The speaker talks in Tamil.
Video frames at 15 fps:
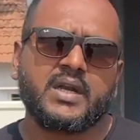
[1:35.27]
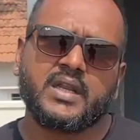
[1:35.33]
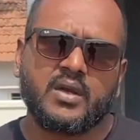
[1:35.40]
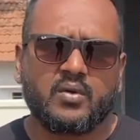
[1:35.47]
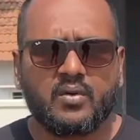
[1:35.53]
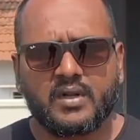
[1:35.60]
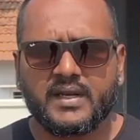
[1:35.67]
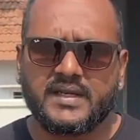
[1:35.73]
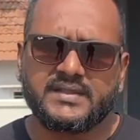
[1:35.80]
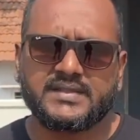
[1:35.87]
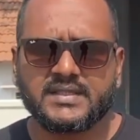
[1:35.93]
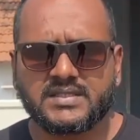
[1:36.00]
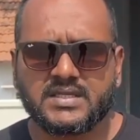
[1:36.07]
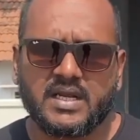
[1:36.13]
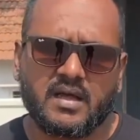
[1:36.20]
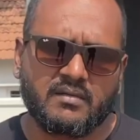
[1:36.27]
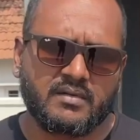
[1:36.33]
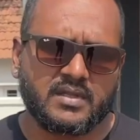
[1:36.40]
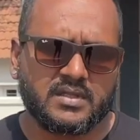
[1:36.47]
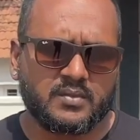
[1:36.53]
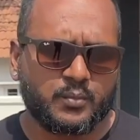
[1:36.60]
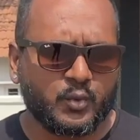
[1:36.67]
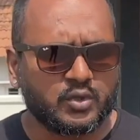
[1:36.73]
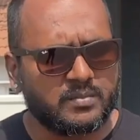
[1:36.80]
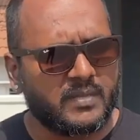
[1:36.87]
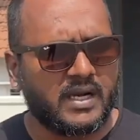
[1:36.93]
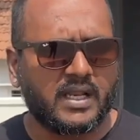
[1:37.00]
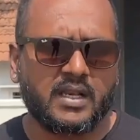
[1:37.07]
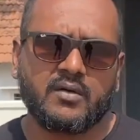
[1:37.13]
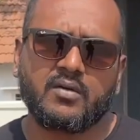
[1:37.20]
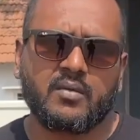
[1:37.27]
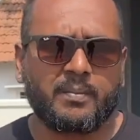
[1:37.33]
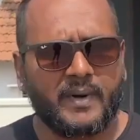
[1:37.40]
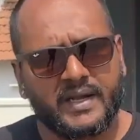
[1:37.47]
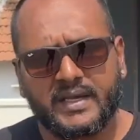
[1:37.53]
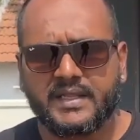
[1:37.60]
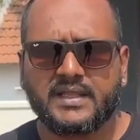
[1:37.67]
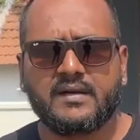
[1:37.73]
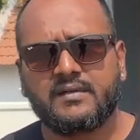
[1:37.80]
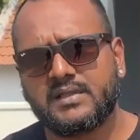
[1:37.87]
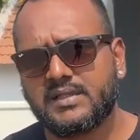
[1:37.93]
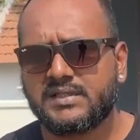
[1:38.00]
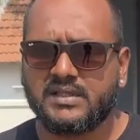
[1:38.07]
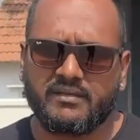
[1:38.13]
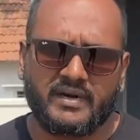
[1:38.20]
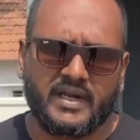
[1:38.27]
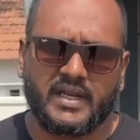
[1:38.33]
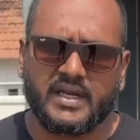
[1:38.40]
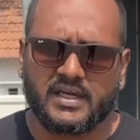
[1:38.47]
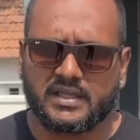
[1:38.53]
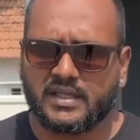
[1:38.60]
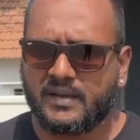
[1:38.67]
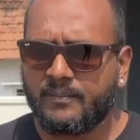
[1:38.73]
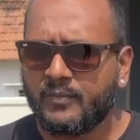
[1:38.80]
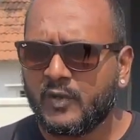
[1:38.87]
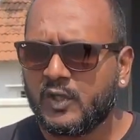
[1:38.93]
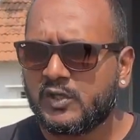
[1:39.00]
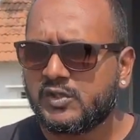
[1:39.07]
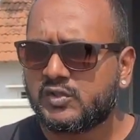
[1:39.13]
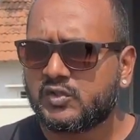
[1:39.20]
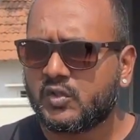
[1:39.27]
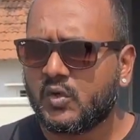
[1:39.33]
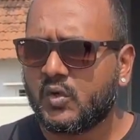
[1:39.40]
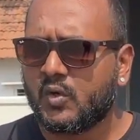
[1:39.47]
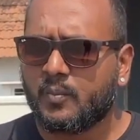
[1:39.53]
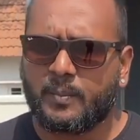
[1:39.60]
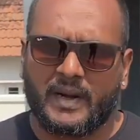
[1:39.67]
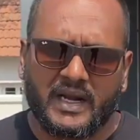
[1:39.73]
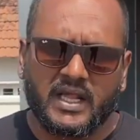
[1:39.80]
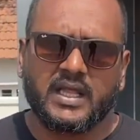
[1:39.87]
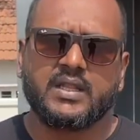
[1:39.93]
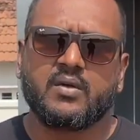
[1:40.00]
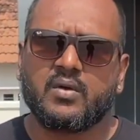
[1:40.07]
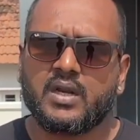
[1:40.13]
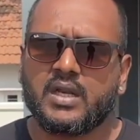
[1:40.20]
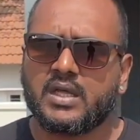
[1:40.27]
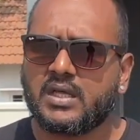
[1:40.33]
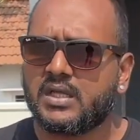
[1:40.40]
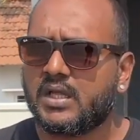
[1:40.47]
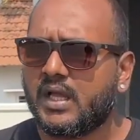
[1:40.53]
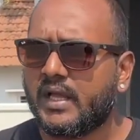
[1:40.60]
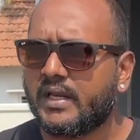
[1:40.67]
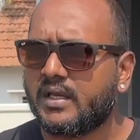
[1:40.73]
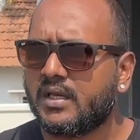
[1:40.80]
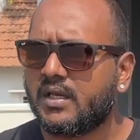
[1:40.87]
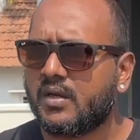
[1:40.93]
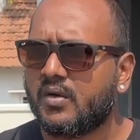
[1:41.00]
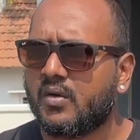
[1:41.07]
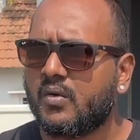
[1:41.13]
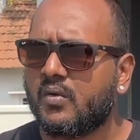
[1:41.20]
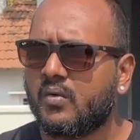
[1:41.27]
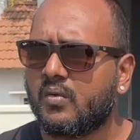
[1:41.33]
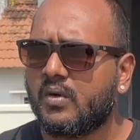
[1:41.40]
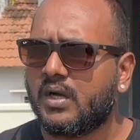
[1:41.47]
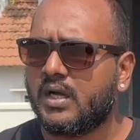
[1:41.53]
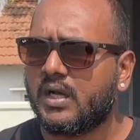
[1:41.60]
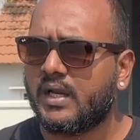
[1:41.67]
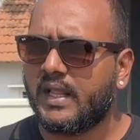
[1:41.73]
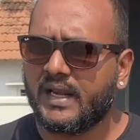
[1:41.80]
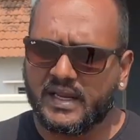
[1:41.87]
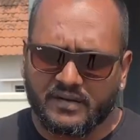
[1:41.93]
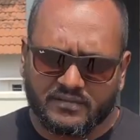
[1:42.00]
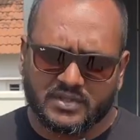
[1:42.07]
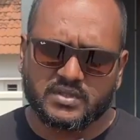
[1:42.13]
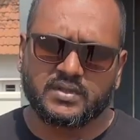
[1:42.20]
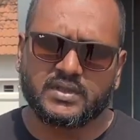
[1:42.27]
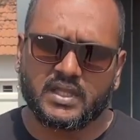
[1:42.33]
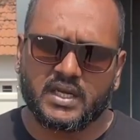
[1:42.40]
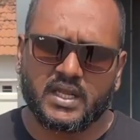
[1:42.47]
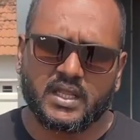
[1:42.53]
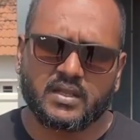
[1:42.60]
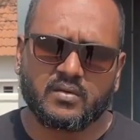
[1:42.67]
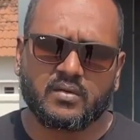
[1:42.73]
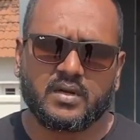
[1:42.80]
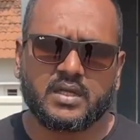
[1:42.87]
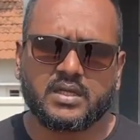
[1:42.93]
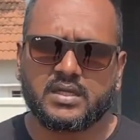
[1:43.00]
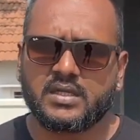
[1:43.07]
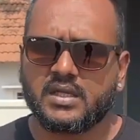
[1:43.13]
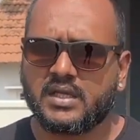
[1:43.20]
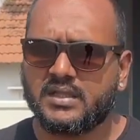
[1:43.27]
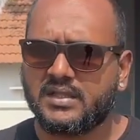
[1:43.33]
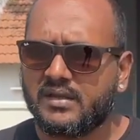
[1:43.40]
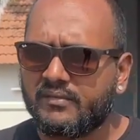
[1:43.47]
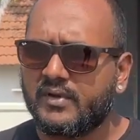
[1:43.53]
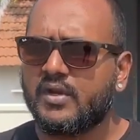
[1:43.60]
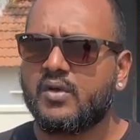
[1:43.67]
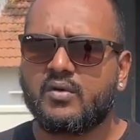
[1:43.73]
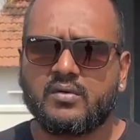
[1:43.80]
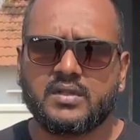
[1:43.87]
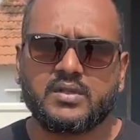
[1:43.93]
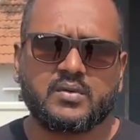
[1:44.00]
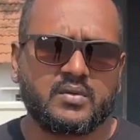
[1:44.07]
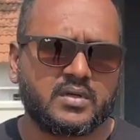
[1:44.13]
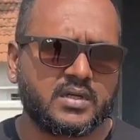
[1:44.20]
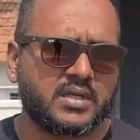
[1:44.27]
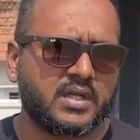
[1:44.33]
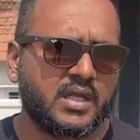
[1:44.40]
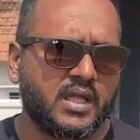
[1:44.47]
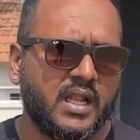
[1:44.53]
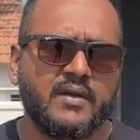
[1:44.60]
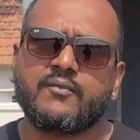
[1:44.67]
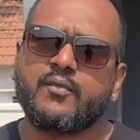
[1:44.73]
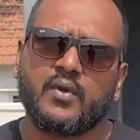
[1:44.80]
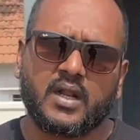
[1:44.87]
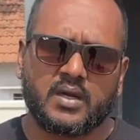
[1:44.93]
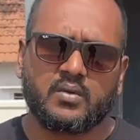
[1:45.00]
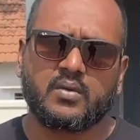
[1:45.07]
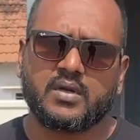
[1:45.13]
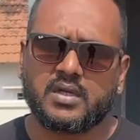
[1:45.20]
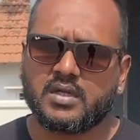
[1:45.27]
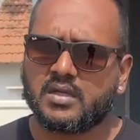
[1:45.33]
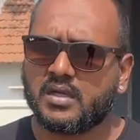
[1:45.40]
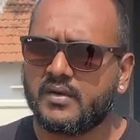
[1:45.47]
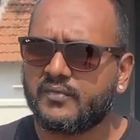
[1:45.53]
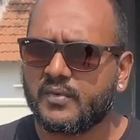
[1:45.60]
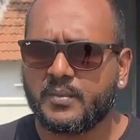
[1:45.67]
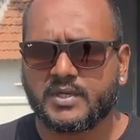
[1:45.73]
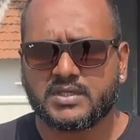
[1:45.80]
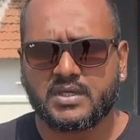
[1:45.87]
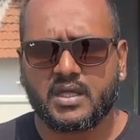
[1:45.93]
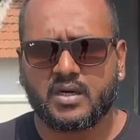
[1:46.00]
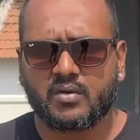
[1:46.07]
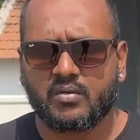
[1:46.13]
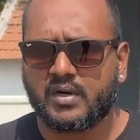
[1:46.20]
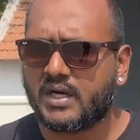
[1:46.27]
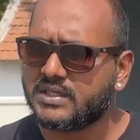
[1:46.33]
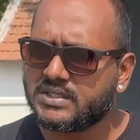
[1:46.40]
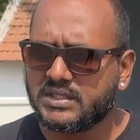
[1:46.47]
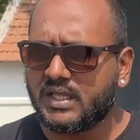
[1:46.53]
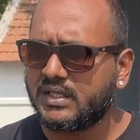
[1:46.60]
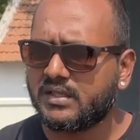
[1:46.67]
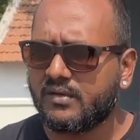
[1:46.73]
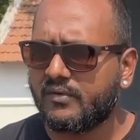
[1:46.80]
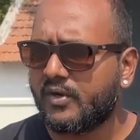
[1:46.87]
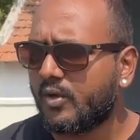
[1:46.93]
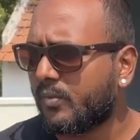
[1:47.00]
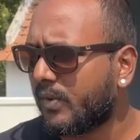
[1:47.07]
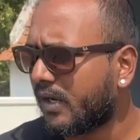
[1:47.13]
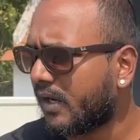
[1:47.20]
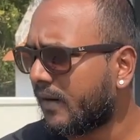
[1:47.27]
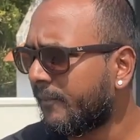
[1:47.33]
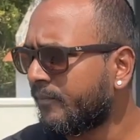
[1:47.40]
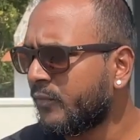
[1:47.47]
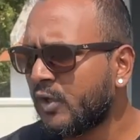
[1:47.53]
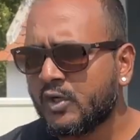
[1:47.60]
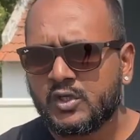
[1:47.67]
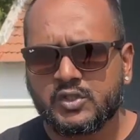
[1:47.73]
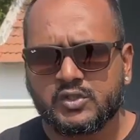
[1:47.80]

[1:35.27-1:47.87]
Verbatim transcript: பட் என்னோடய ரீசர்ச்சை நான் வந்து போதுமான அளவுக்கு பண்ணி தான் வந்து இந்த வண்டி எடுத்தேன் ஸோ பண்ணாதவங்களுக்கு அண்ட் யூனோ நிறைய விஷயம் தெரியாதவங்களுக்கு இந்த வீடியோ வந்து ஒரு ஹெல்ப்ஃபுல்லான ஒரு இன்ஃபர்மேஷனாக இருக்கும்னு நினச்சி தான் இந்த வீடியோ பண்ணுறேன்